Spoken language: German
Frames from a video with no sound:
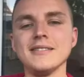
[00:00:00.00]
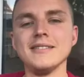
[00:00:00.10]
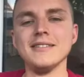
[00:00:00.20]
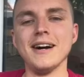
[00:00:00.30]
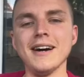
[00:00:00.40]

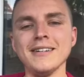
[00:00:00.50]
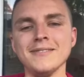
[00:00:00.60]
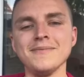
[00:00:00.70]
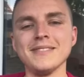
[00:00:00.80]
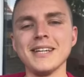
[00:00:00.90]
Hi,
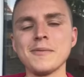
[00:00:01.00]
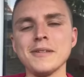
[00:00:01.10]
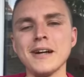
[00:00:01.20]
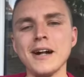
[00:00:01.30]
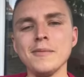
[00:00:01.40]
ich bin der
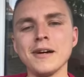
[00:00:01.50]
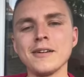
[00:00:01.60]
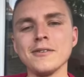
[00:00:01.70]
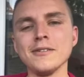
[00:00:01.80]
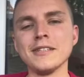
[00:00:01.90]
Alban
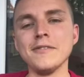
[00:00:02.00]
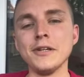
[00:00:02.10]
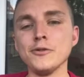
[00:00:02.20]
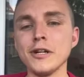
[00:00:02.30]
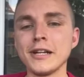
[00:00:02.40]
und
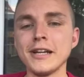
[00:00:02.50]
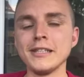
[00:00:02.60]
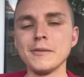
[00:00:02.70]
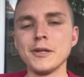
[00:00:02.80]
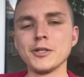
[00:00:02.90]
eventuell kennt ihr
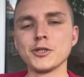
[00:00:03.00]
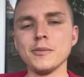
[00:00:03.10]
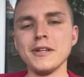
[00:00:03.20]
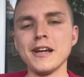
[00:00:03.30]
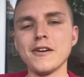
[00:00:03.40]
meine Stimme
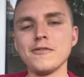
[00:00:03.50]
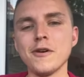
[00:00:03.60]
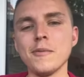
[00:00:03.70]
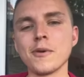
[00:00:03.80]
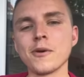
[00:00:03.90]
ja vom
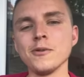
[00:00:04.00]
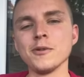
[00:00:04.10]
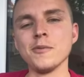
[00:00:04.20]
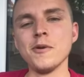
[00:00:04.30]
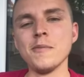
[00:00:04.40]
Rund um
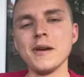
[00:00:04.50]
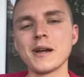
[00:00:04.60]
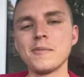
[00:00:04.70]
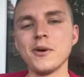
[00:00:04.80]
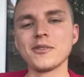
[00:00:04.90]
Nürnberg
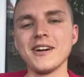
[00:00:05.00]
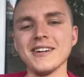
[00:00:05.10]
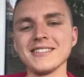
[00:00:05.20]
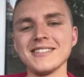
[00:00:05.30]
Podcast.